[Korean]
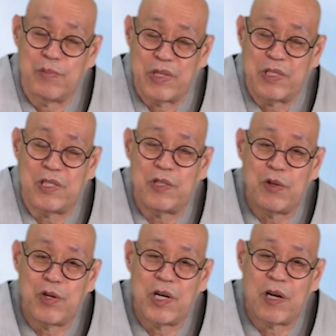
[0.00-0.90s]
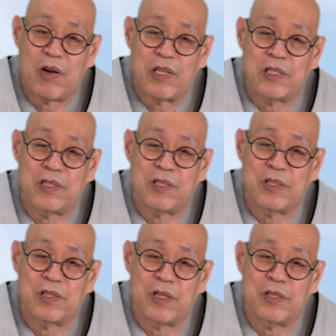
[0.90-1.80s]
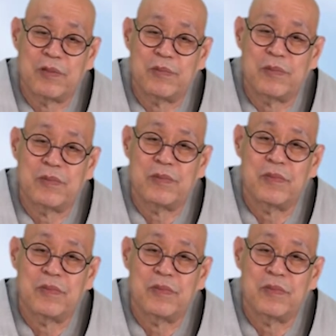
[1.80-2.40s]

빛이 되리라 하신 것처럼